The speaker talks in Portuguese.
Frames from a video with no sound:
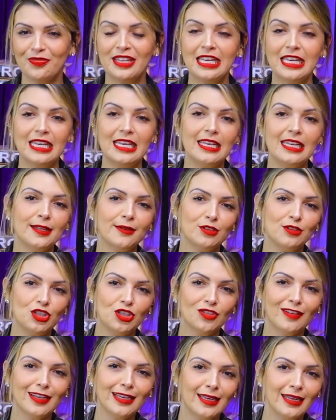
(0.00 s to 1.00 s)
Então a gente vai
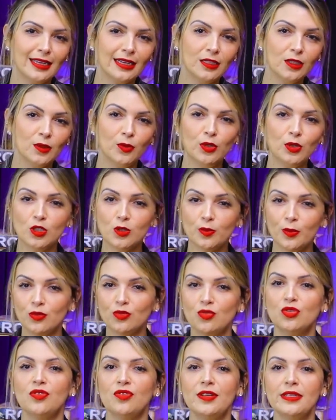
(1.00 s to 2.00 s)
criando muitos pontos de
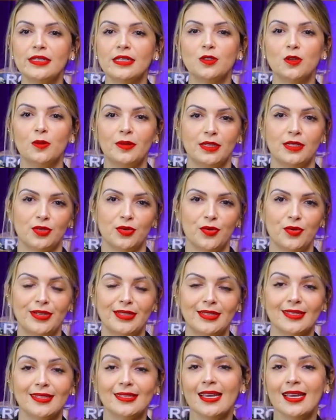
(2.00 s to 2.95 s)
vista sobre as coisas.